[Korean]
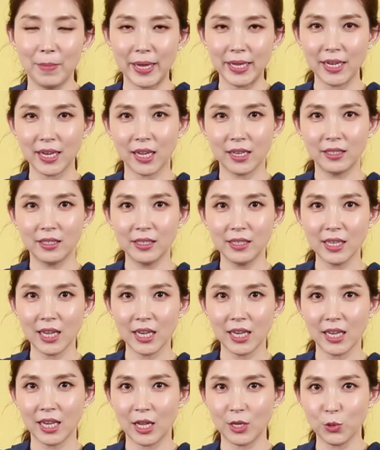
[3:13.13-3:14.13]
만약에
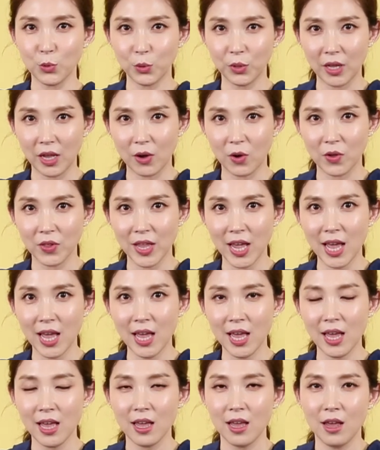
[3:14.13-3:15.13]
증상이
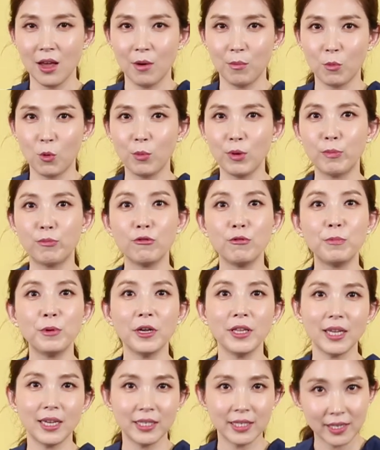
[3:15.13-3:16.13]
계속되거나 몸이
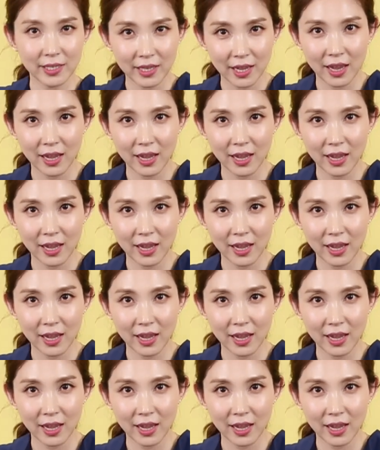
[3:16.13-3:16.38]
불편하실